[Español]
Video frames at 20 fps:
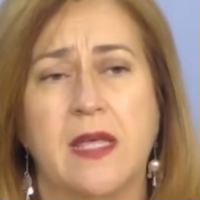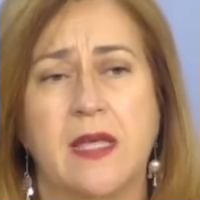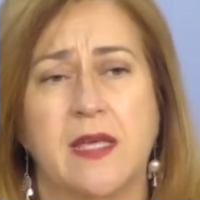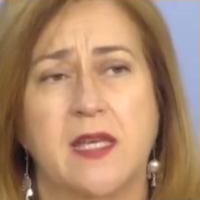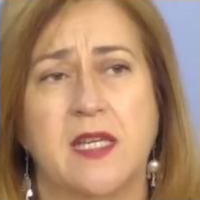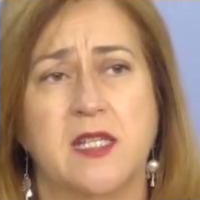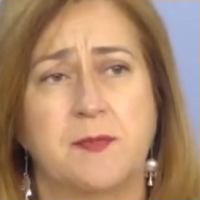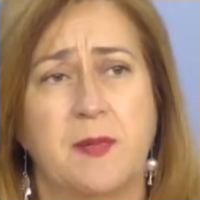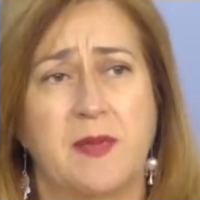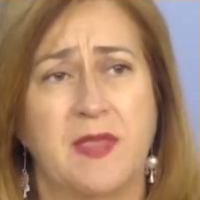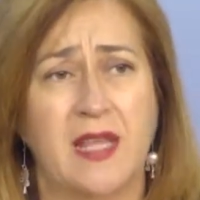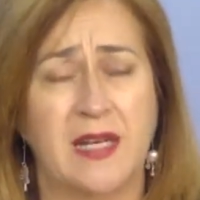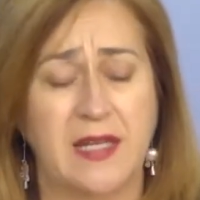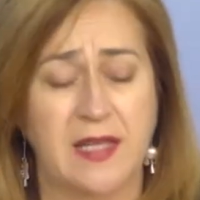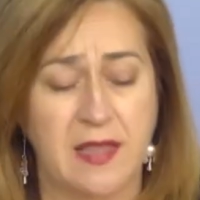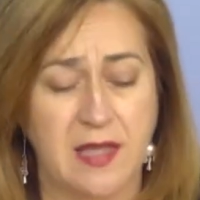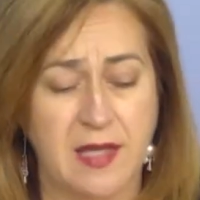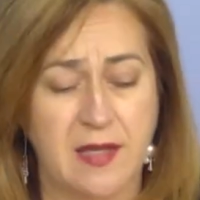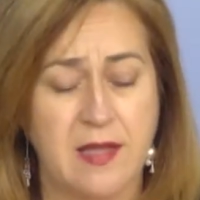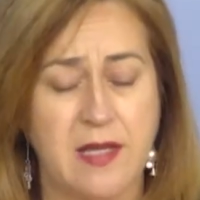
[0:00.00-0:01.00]

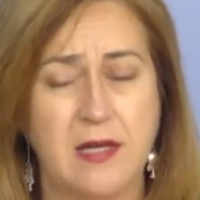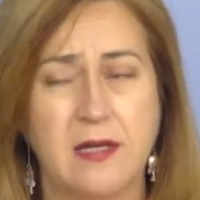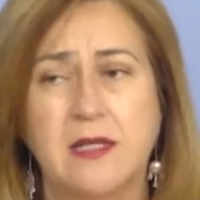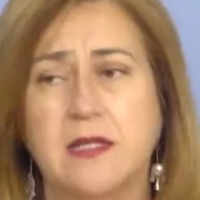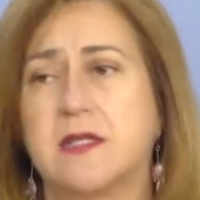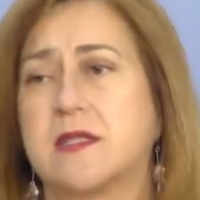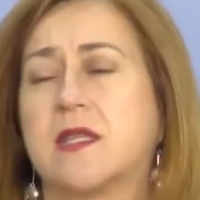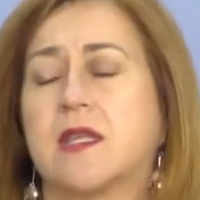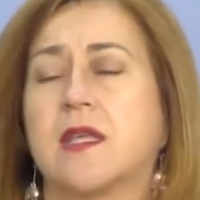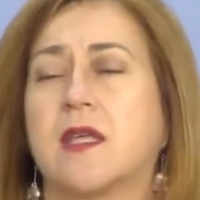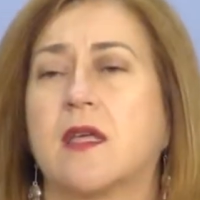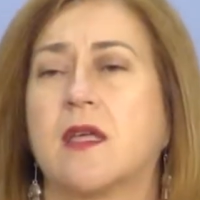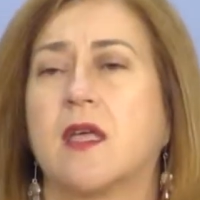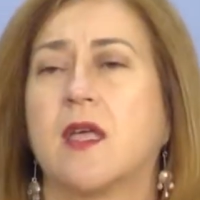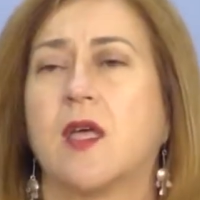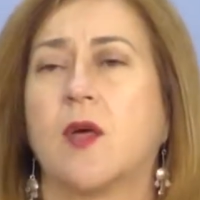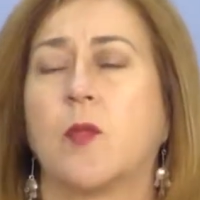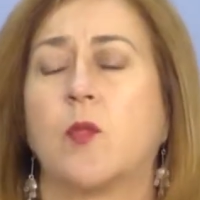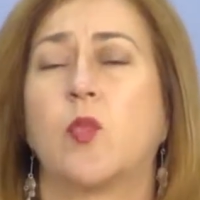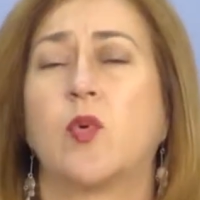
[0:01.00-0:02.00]
especializada que esté
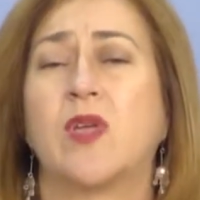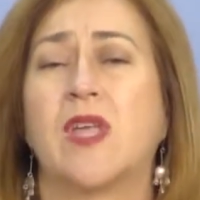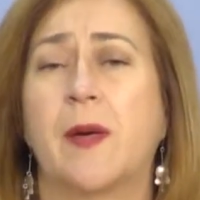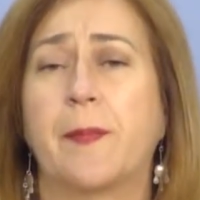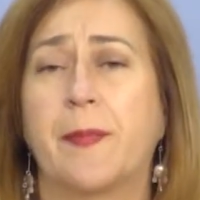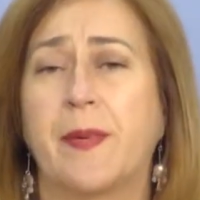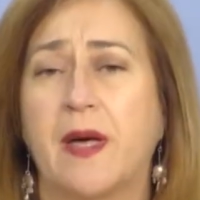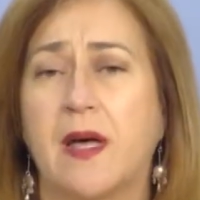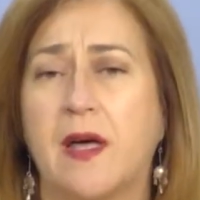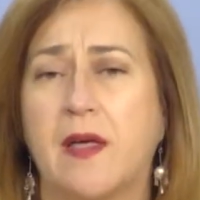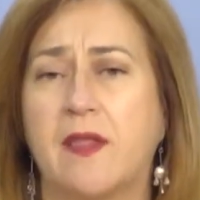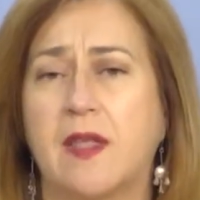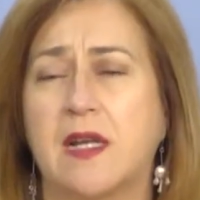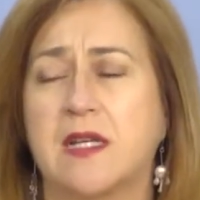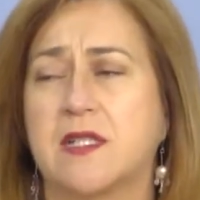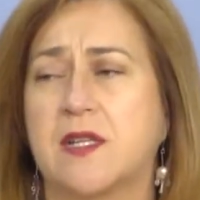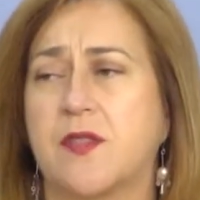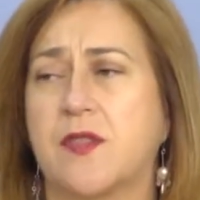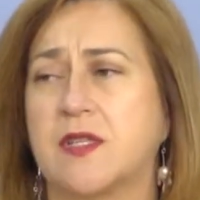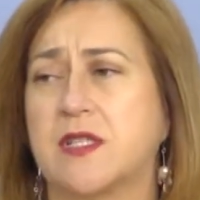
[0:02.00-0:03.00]
muy apegada a
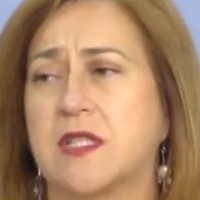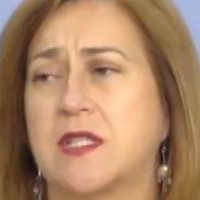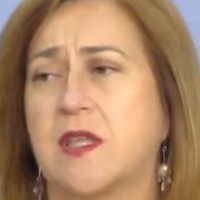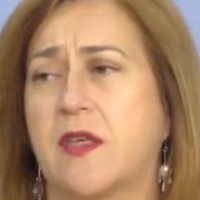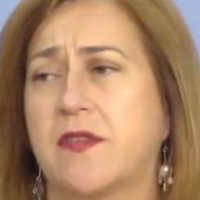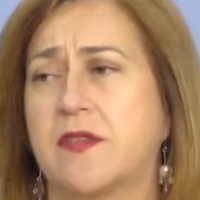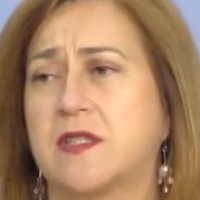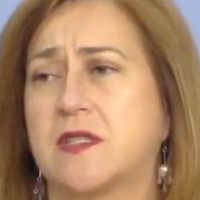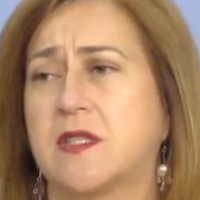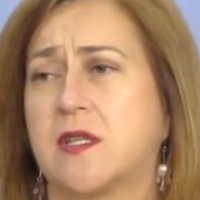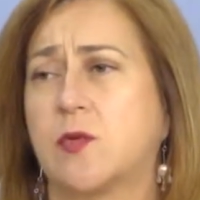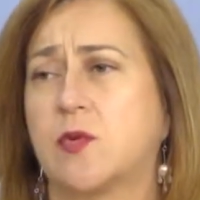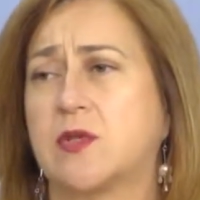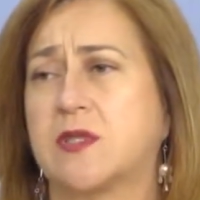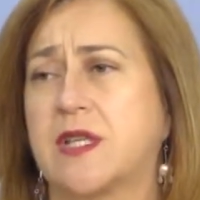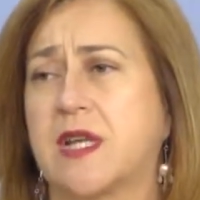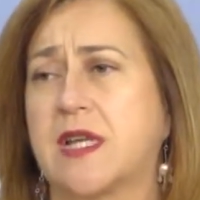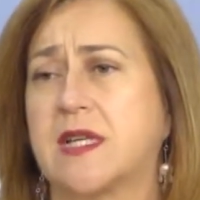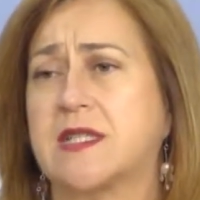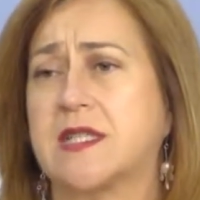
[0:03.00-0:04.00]
las necesidades de
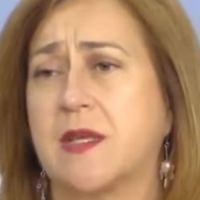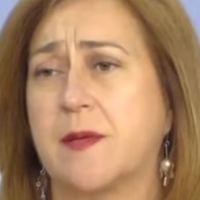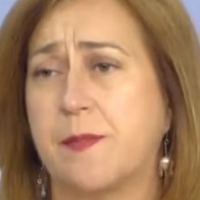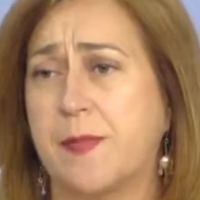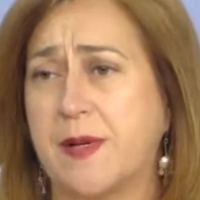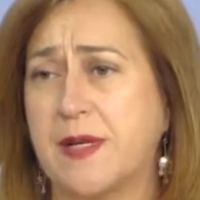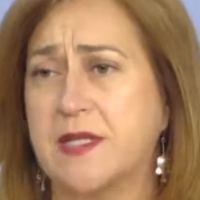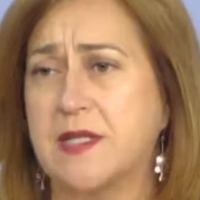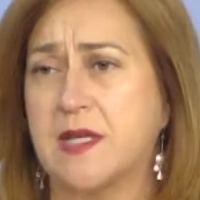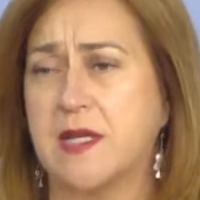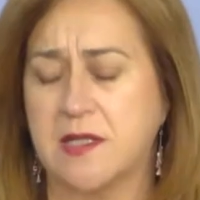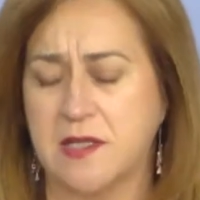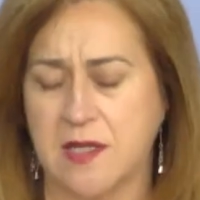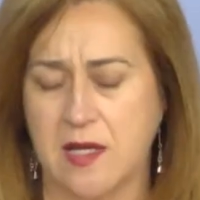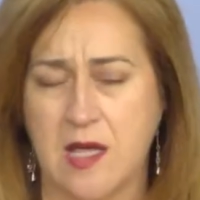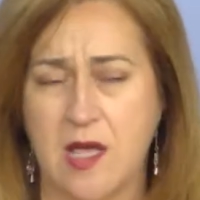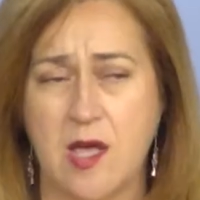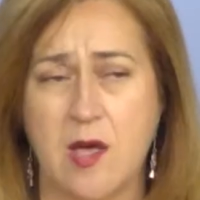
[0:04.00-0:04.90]
nuestras empresas,